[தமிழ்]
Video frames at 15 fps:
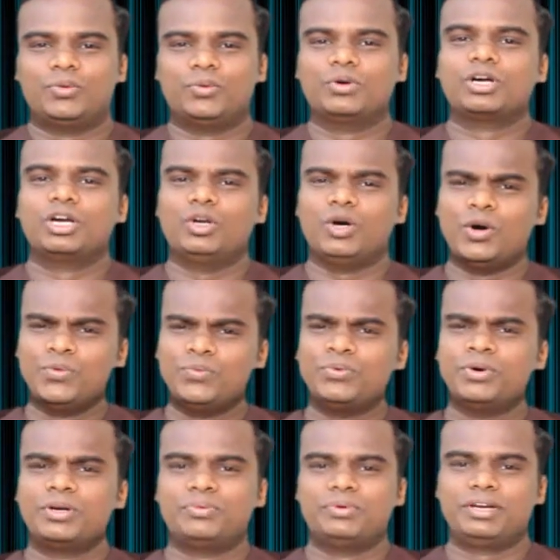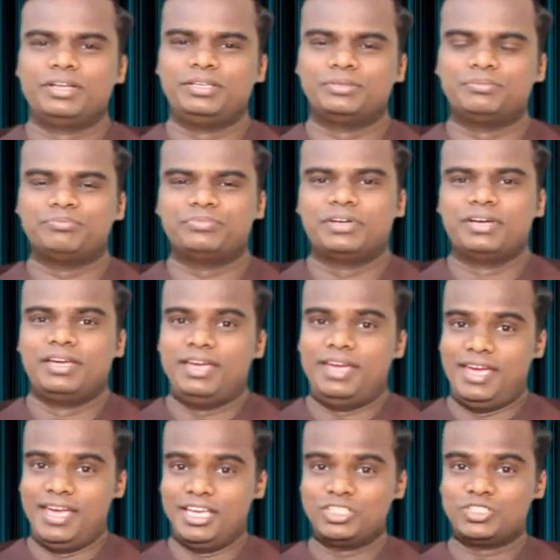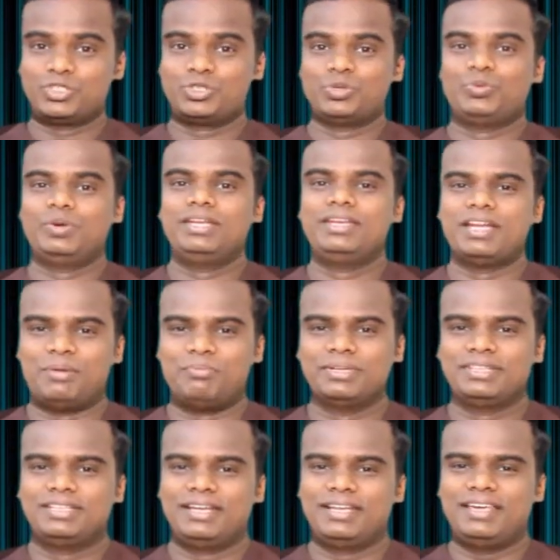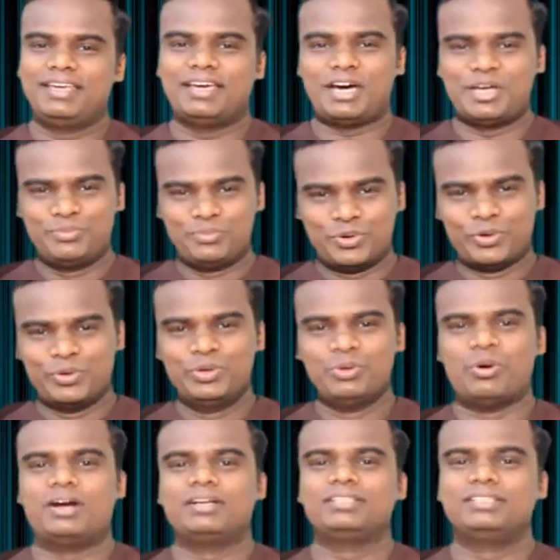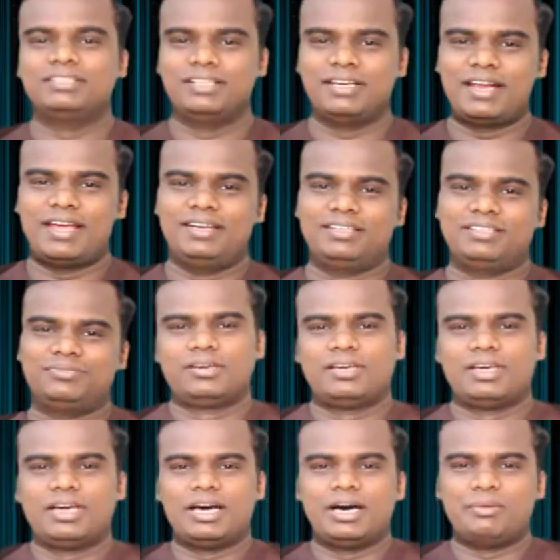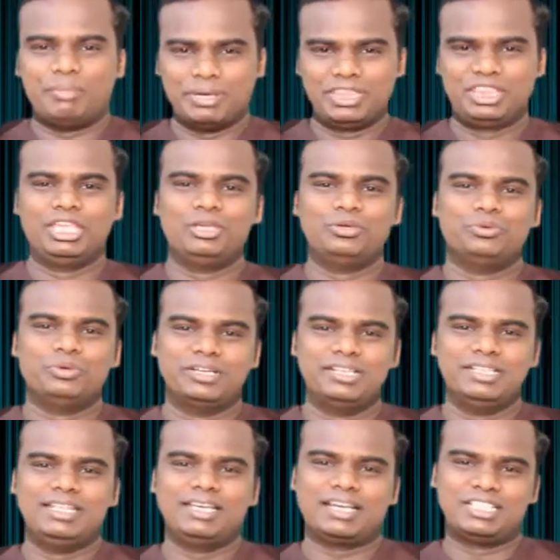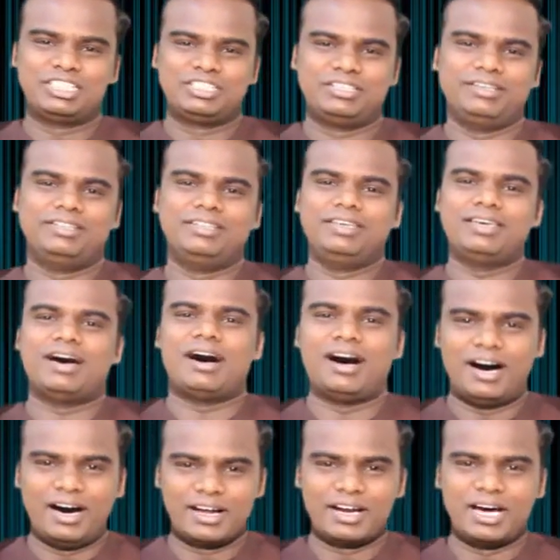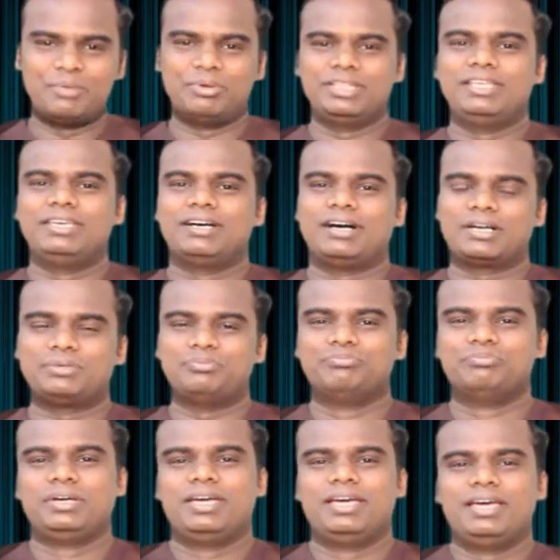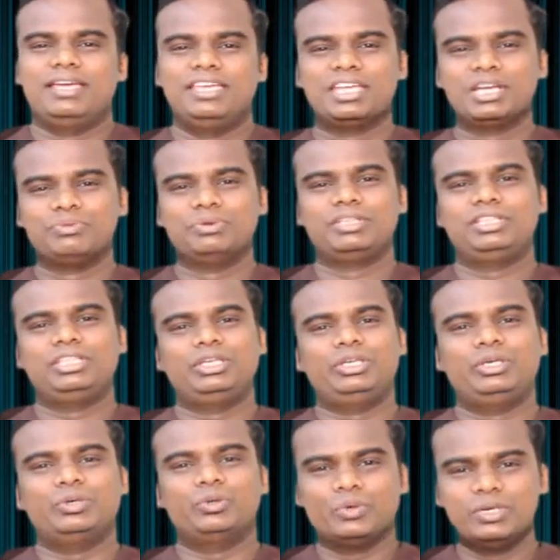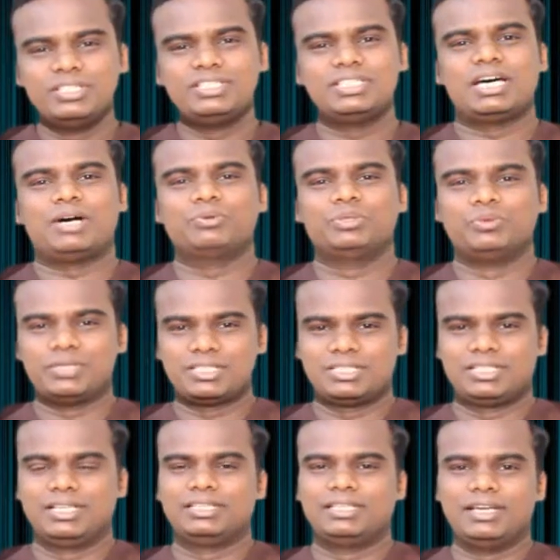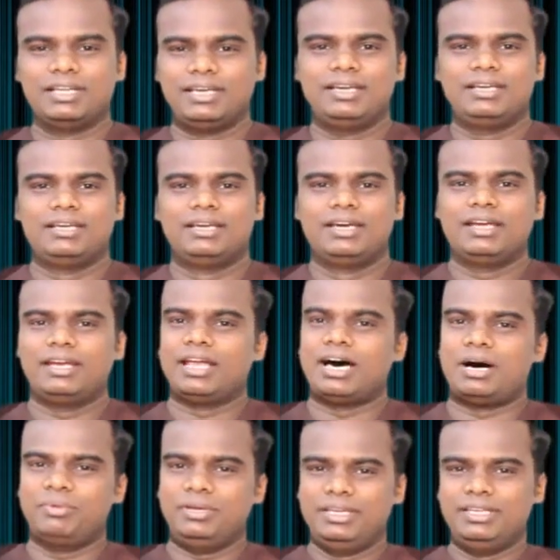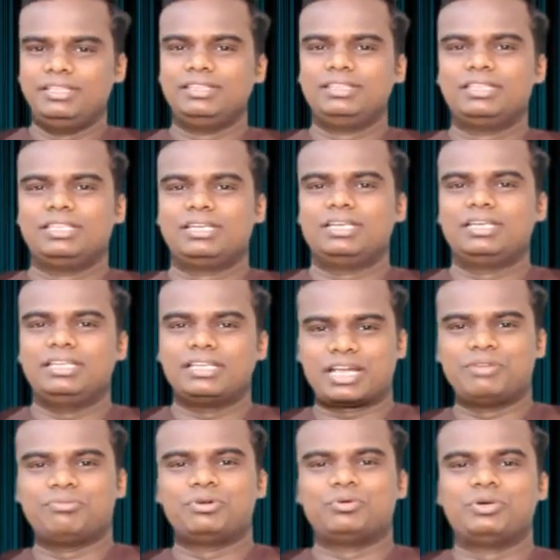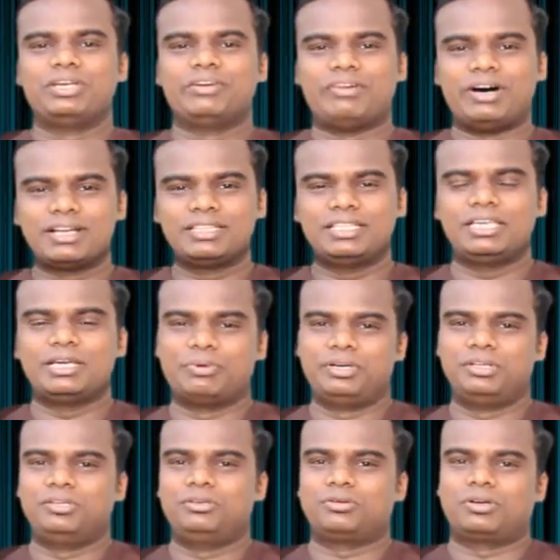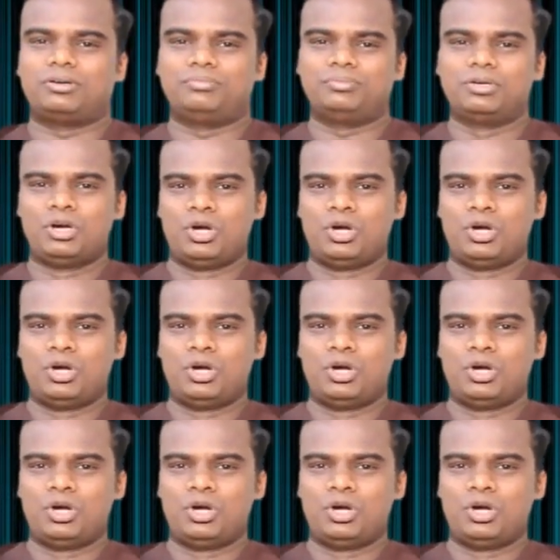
உங்கள் ஒவ்வொருவரையும் இயேசுவின் நாமத்திலே அன்போடு வாழ்த்துகிறேன் மத்தியு எழுதிய நற்செய்தி ஆறாம் அதிகாரம் இருபத்தி ஒன்றாவது வசனத்திலே நாம் இந்த இறைவனுடைய வார்த்தையை படிக்கிறோம்